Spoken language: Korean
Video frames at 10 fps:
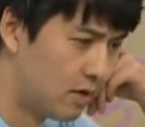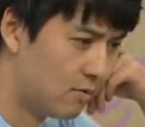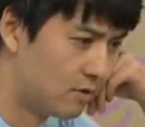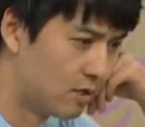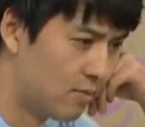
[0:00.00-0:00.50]

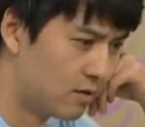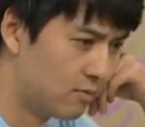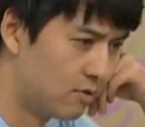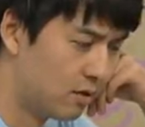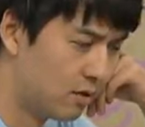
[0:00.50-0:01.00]
엄마 아버지께
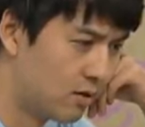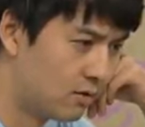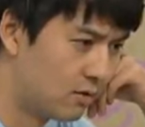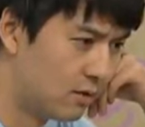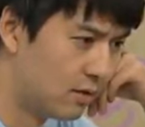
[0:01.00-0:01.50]
말씀드려야 될 것
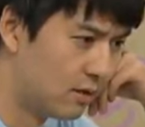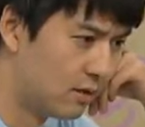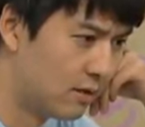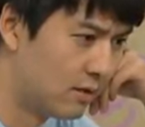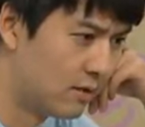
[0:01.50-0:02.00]

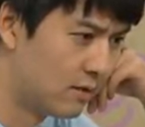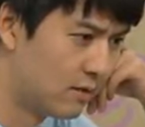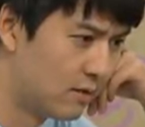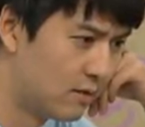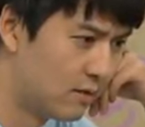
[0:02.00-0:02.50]
같은데
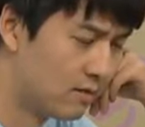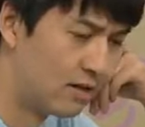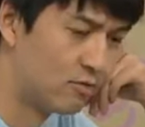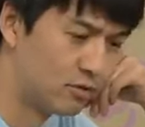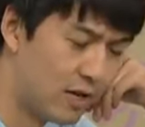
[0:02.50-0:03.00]

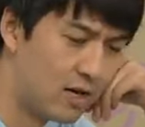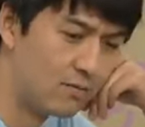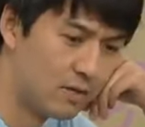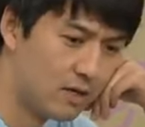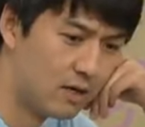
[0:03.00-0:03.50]
나도
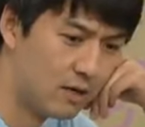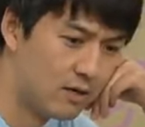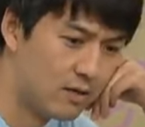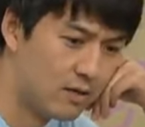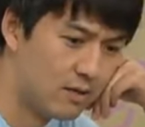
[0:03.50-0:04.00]

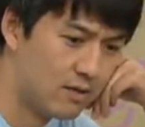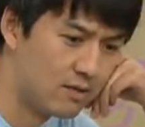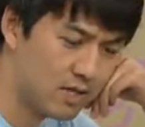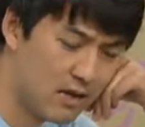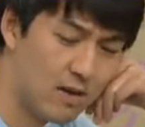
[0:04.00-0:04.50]
사람이라
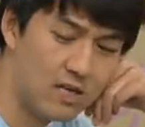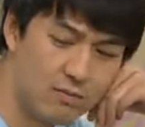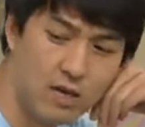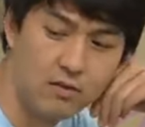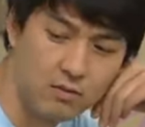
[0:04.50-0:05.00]
차마
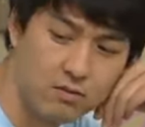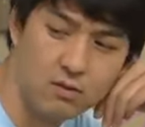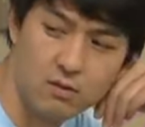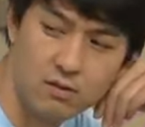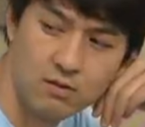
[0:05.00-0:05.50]
입이 안
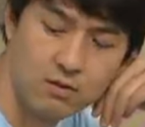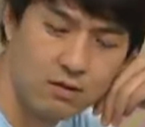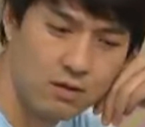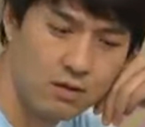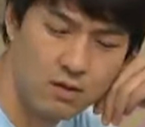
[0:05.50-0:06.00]
떨어져.
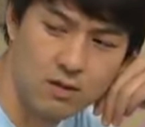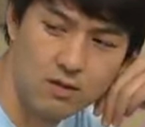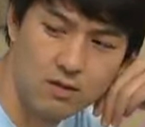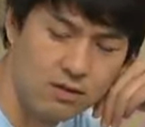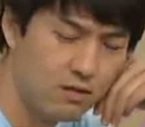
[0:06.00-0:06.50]

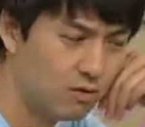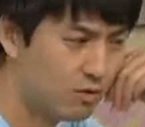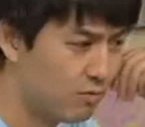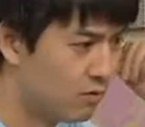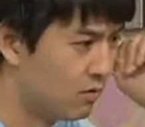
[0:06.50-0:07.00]
일
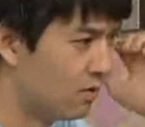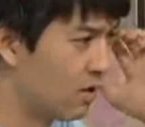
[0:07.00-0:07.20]
어쩜